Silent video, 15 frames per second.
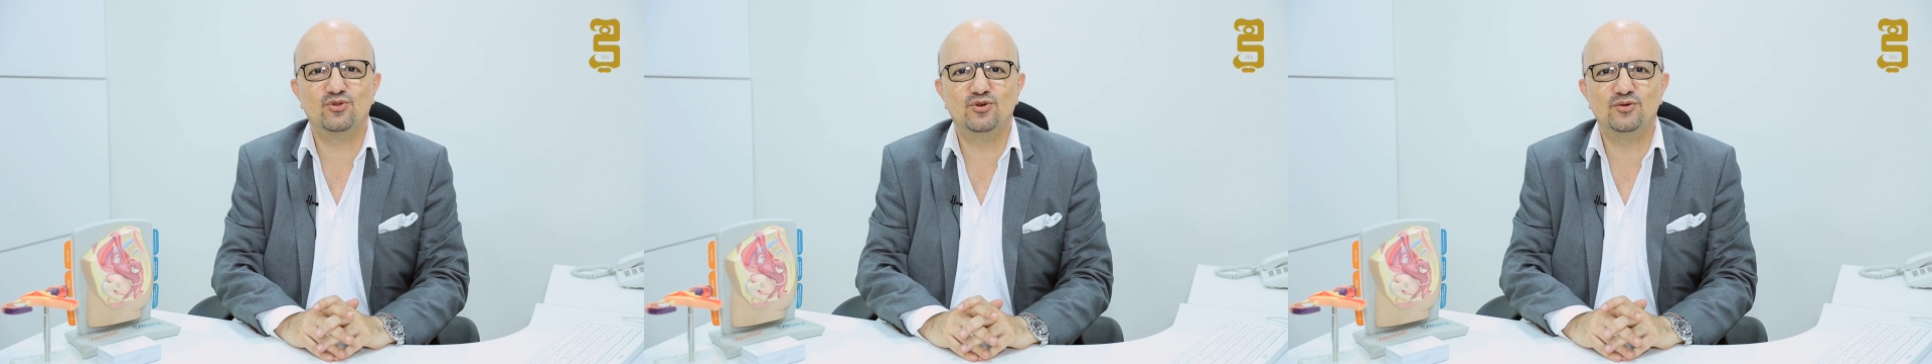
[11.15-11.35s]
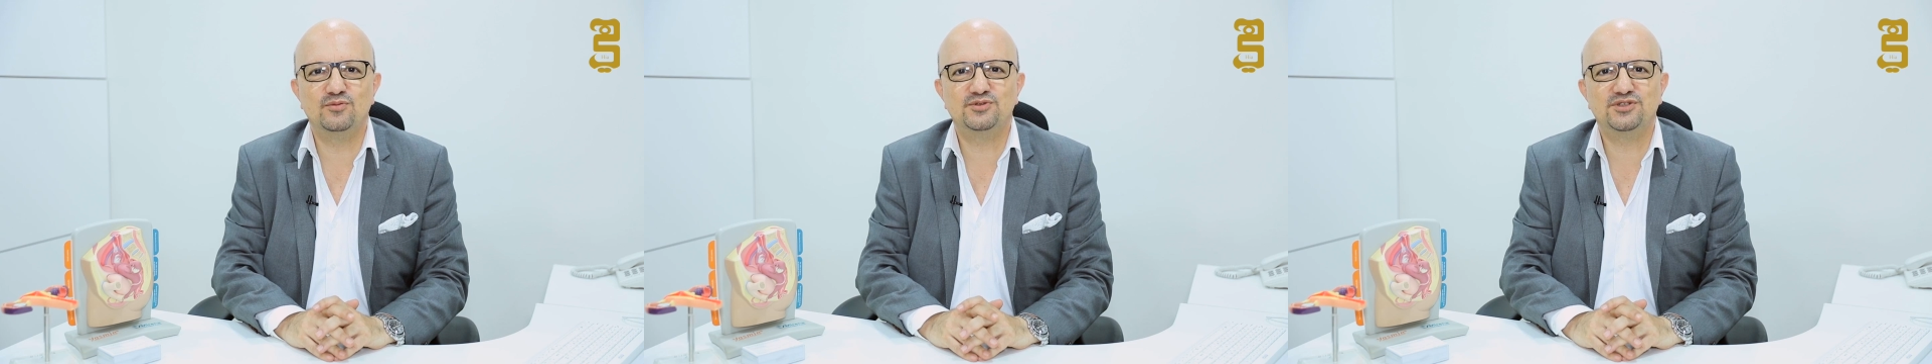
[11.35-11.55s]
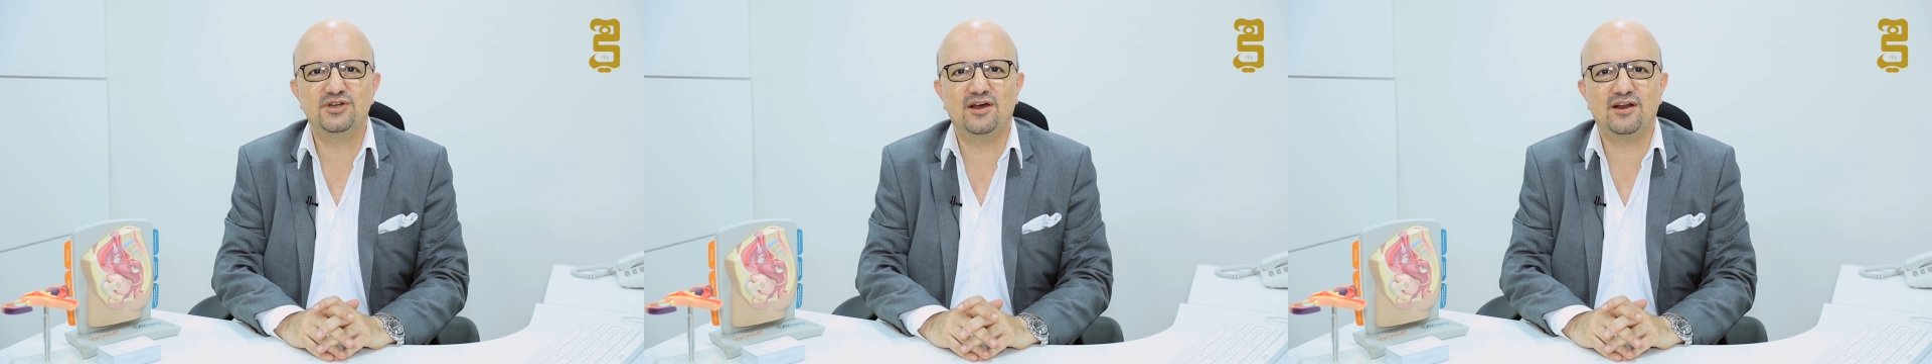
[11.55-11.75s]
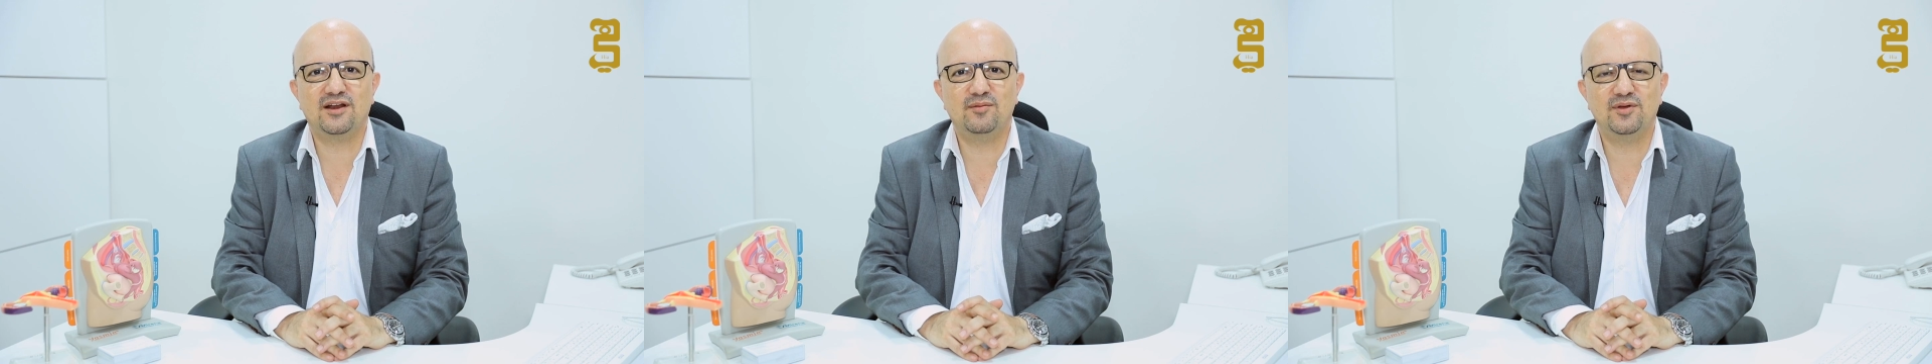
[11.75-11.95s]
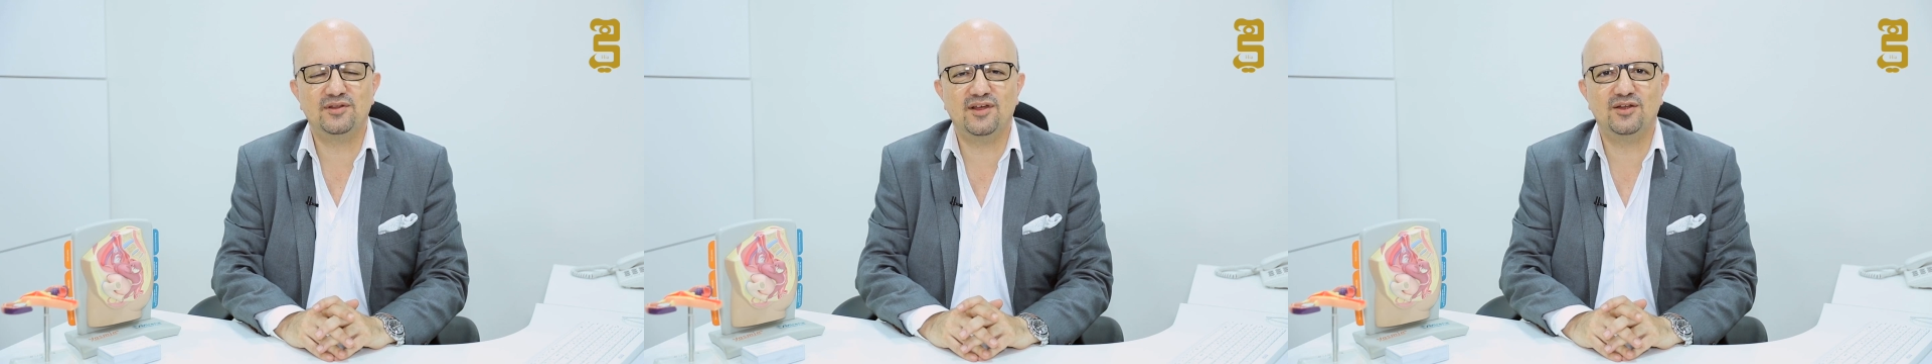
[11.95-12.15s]
قدوم
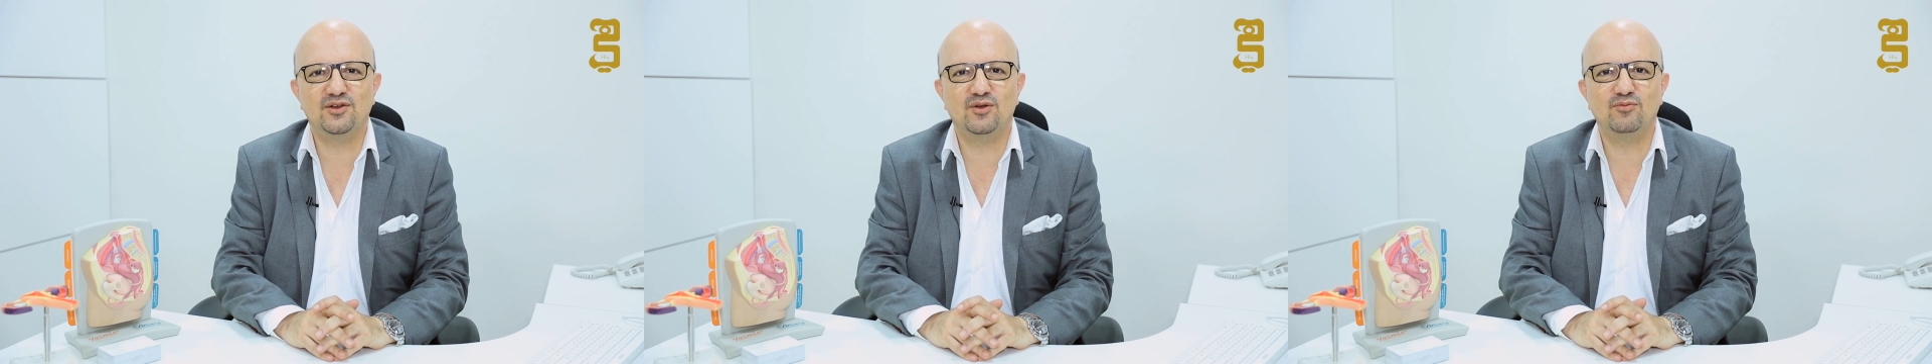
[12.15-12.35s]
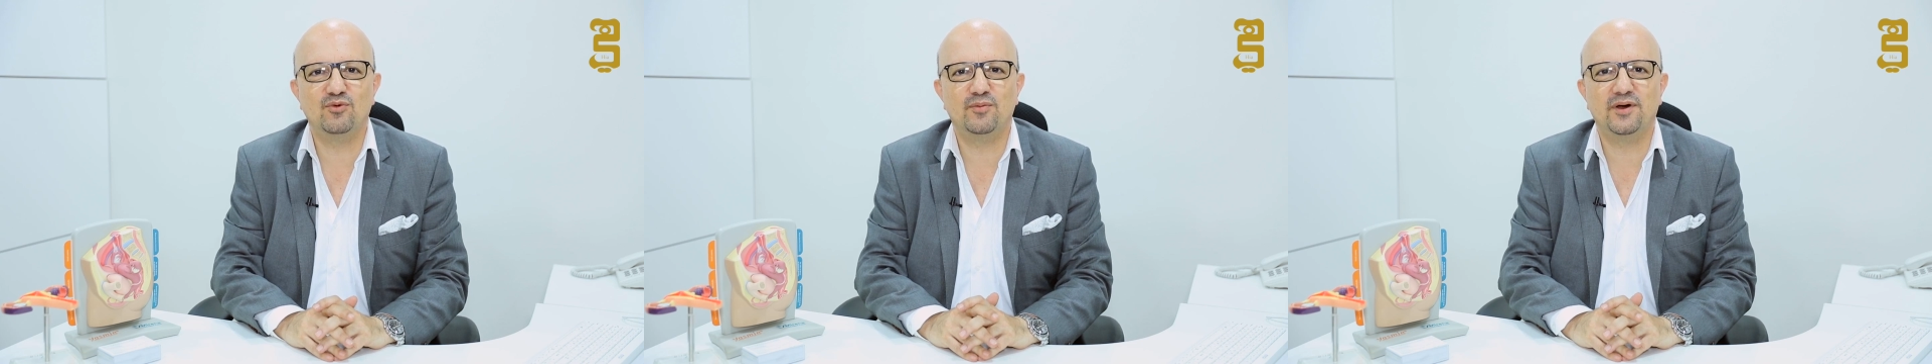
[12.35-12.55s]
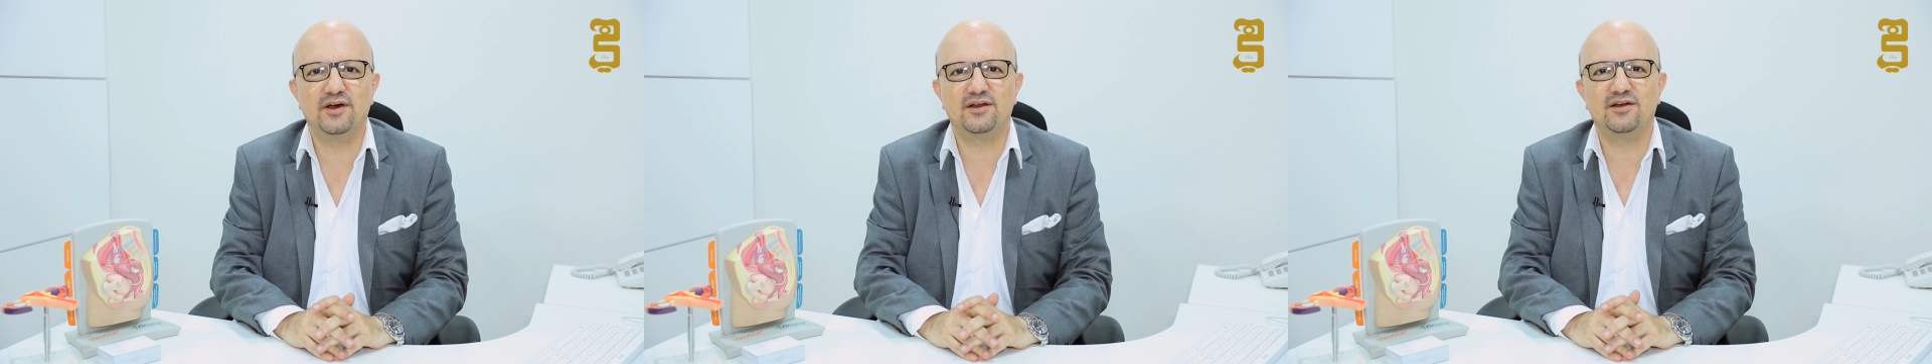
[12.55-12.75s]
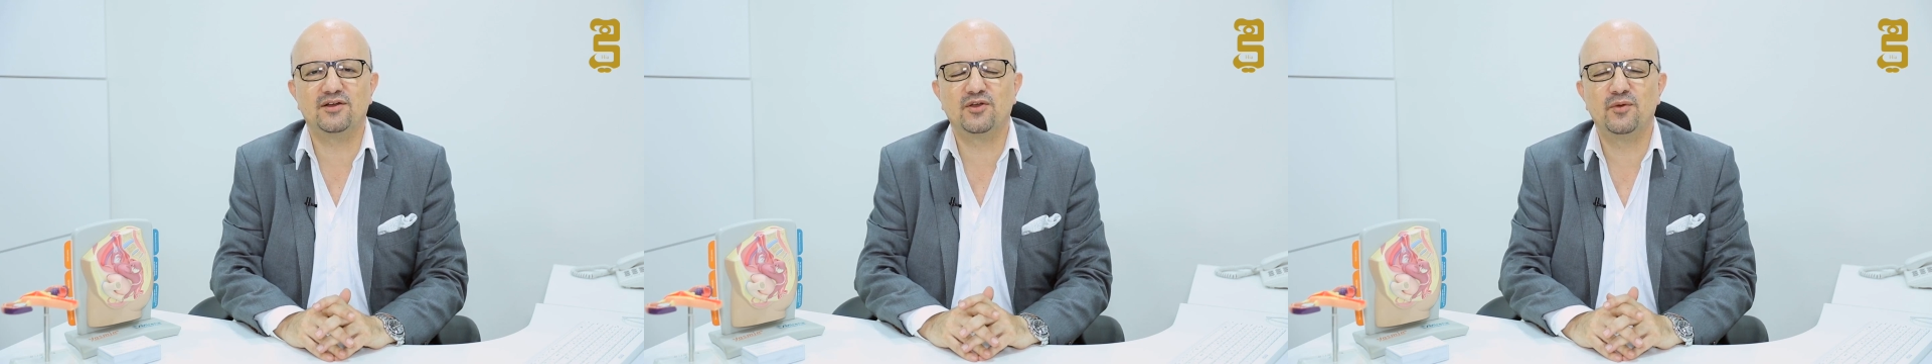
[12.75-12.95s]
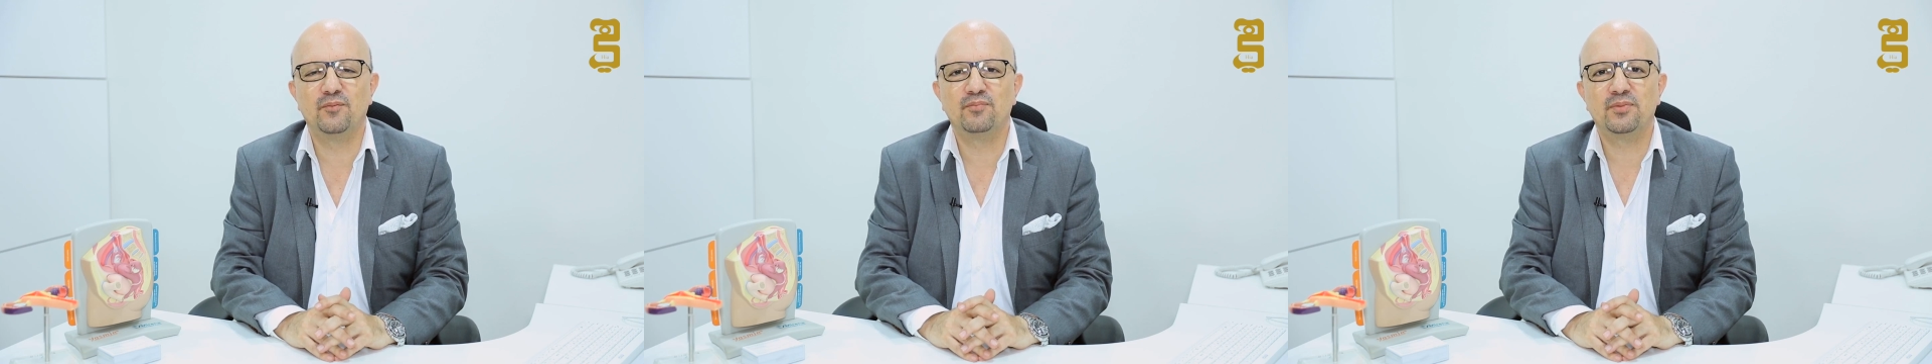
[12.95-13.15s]
شهر رمضان
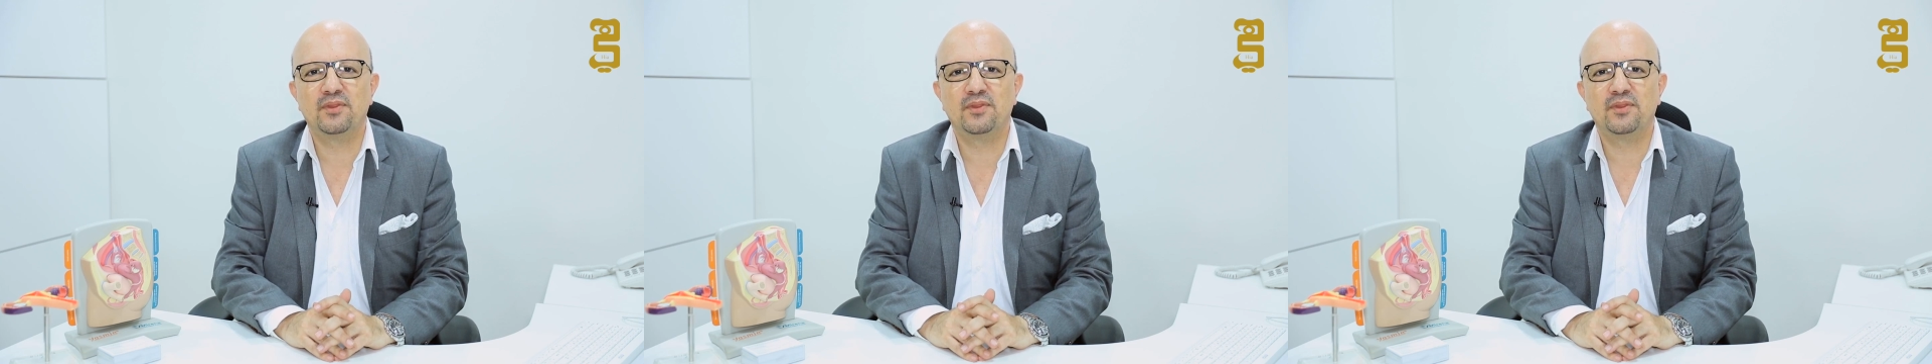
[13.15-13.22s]
المبارك.